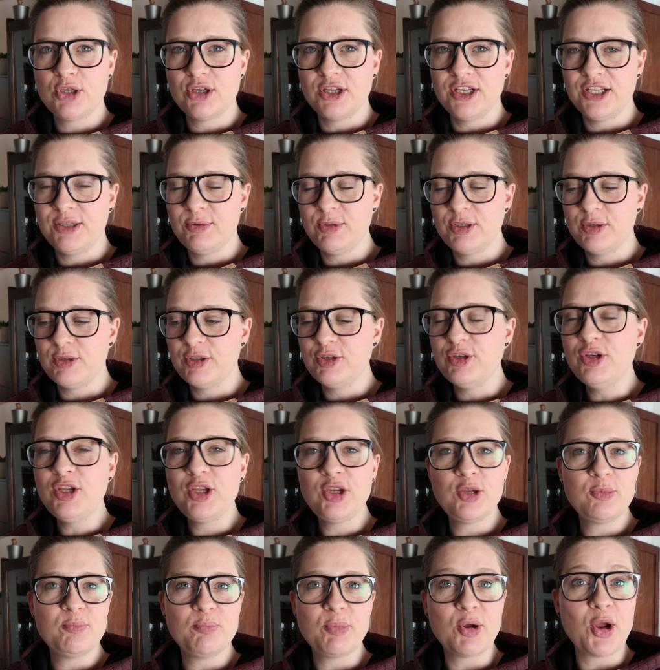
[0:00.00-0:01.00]
Ich kann mich
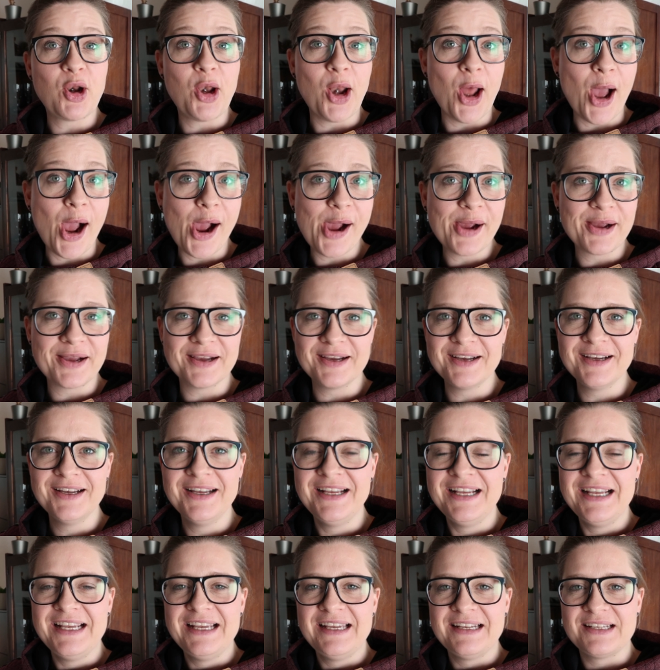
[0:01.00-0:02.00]
nicht beklagen.
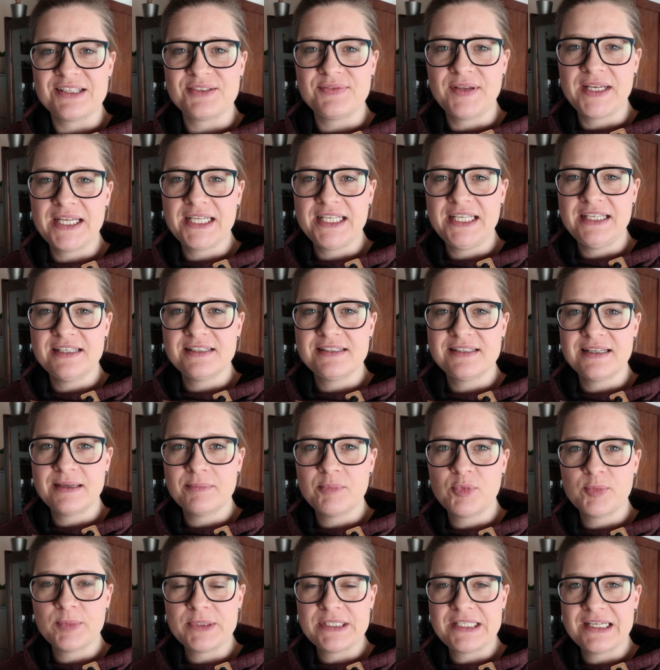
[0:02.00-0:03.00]
Das Wetter hier ist ja
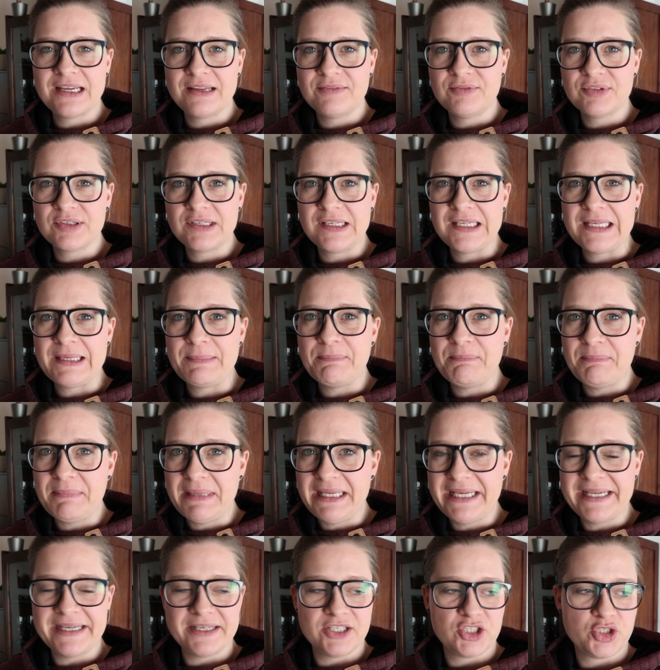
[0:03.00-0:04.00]
momentan wirklich
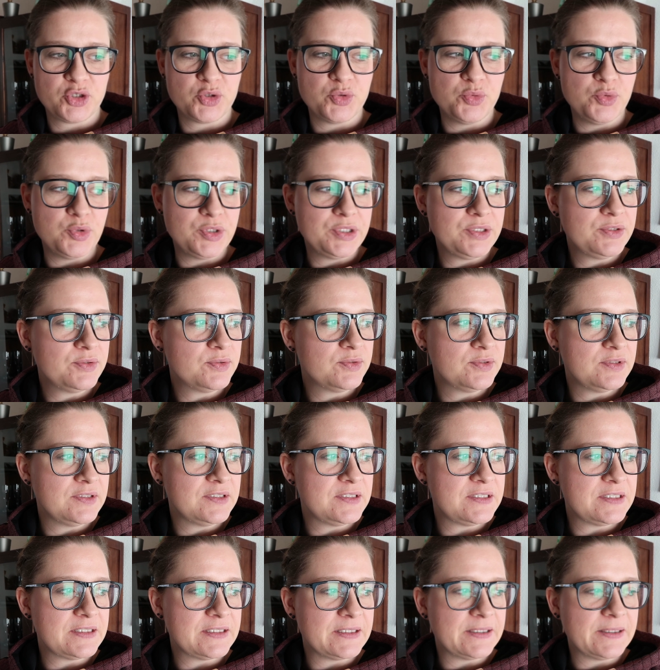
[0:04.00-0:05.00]
mega schön.
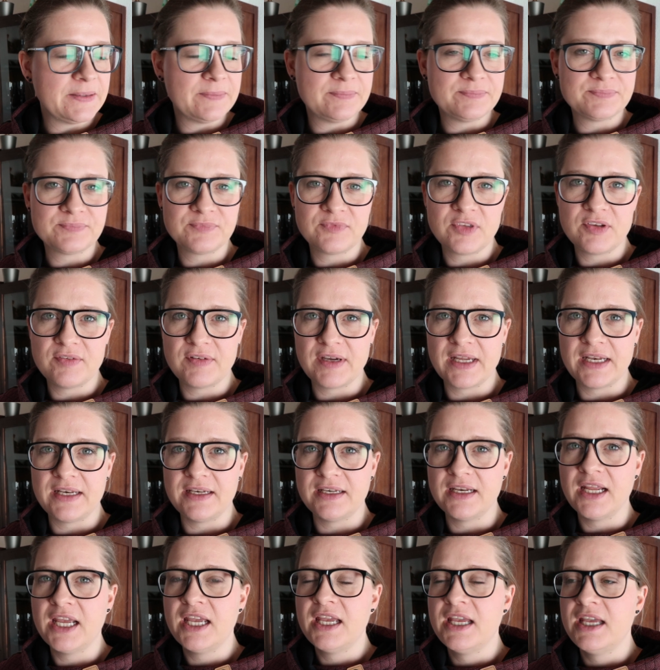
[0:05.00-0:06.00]
Und ähm, wir
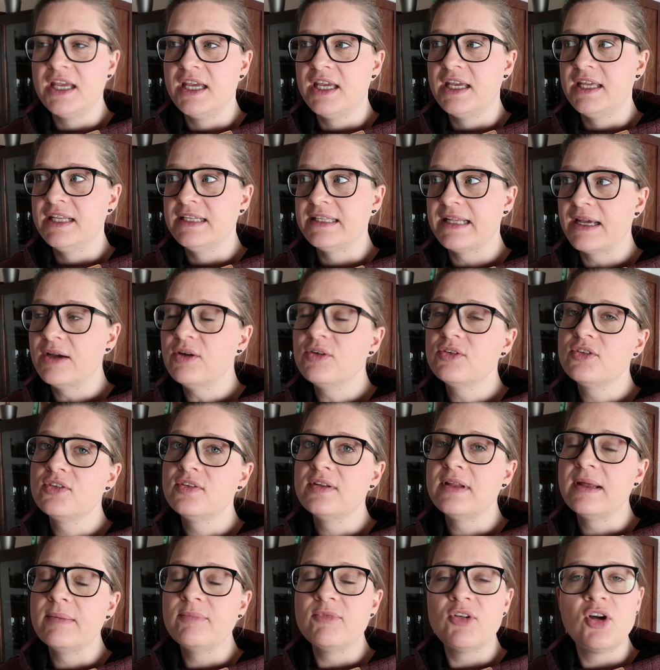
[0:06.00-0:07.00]
waren
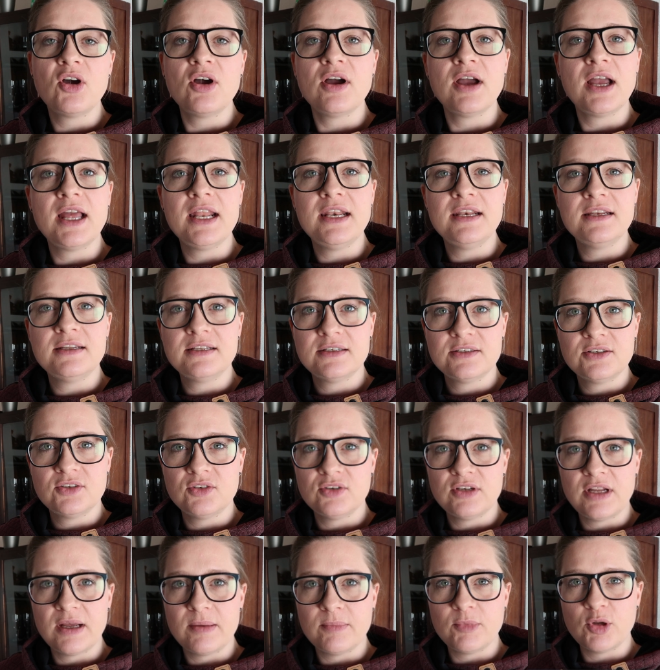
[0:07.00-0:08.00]
draußen am Wochenende
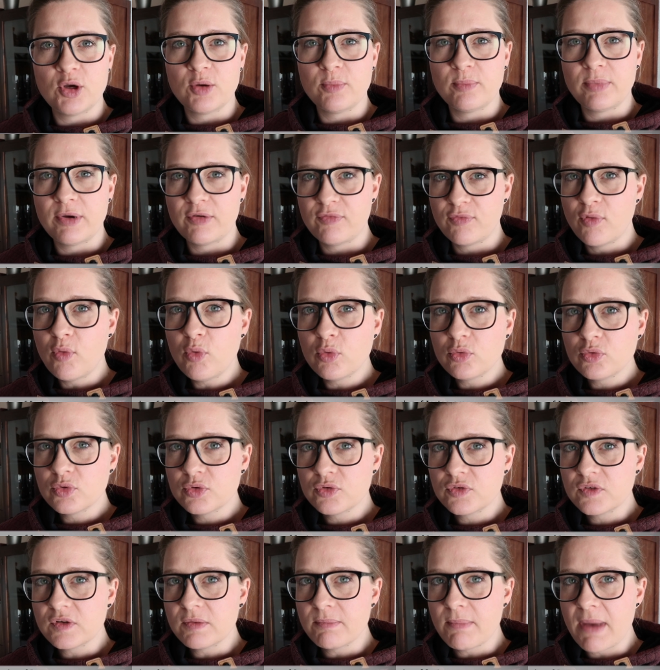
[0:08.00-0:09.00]
und haben noch ein paar
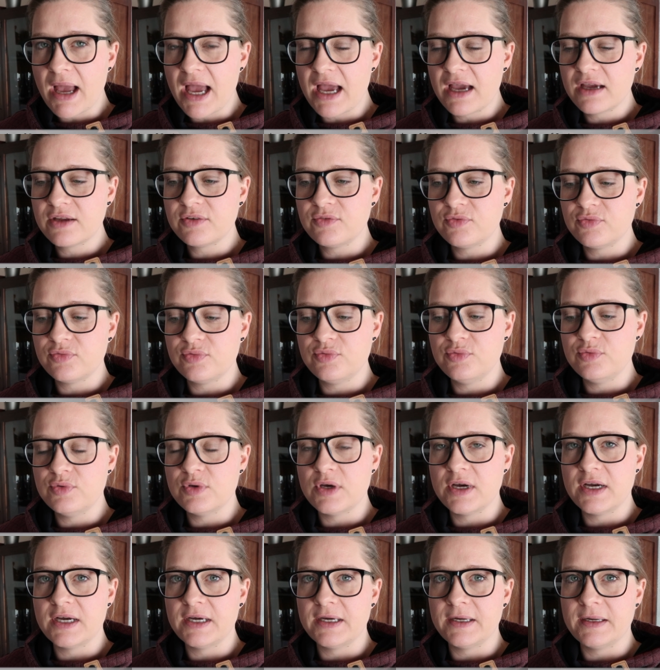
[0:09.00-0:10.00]
Fotos gemacht
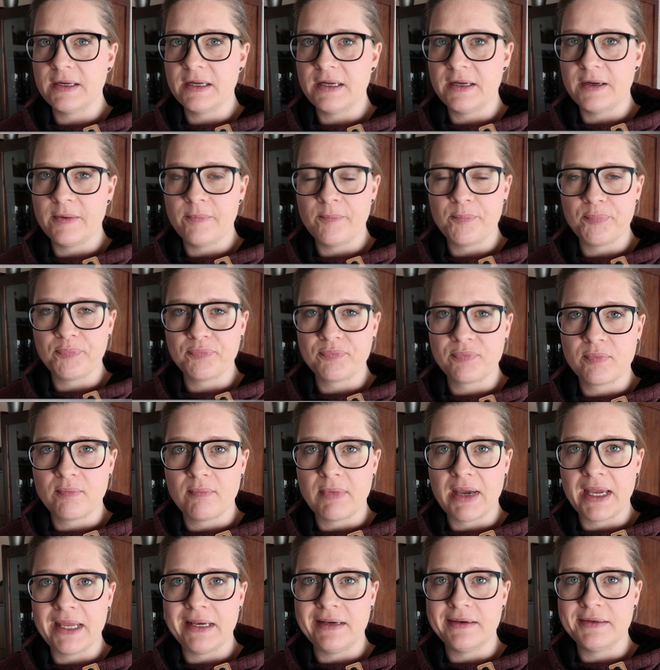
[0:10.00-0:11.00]
für ähm,
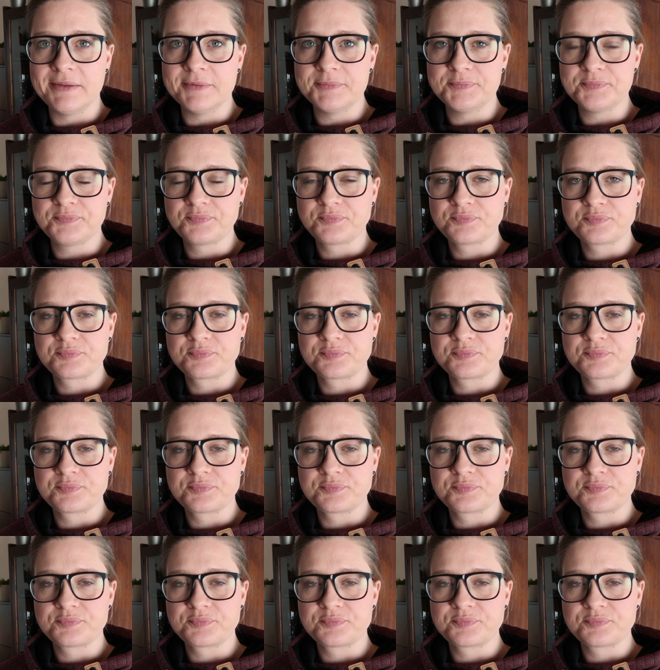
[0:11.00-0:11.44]
mein,